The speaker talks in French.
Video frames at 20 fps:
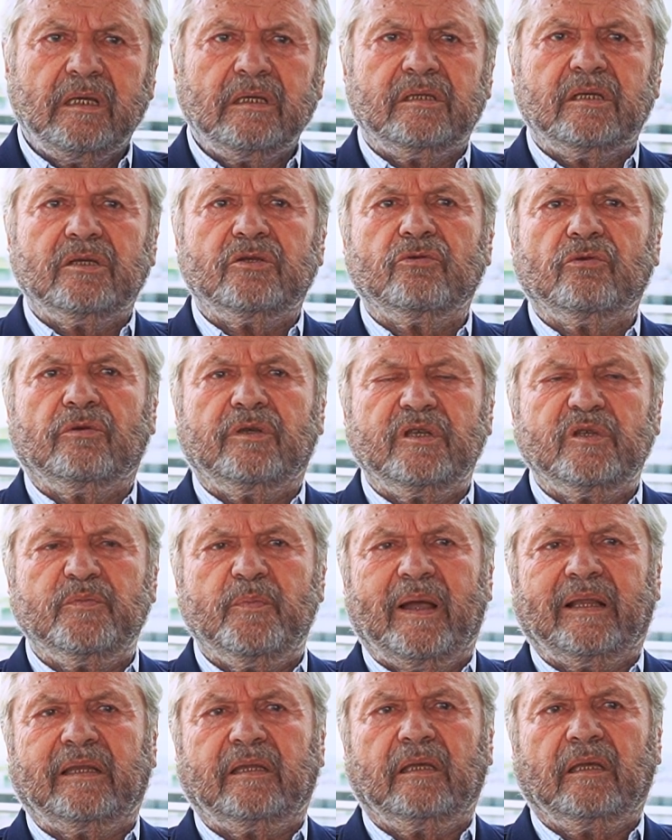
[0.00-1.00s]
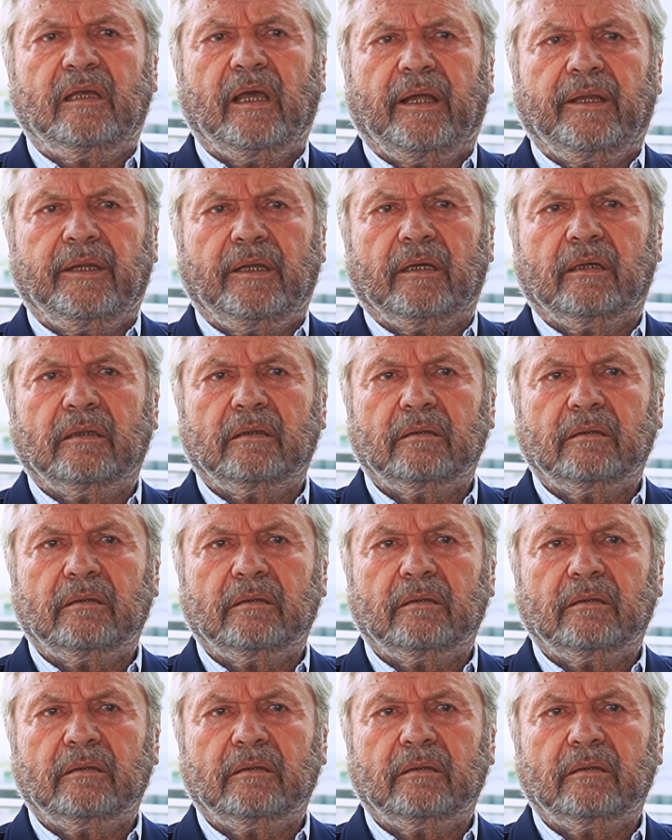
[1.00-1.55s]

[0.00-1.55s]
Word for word: C'est ceux qui se battent qui gagnent,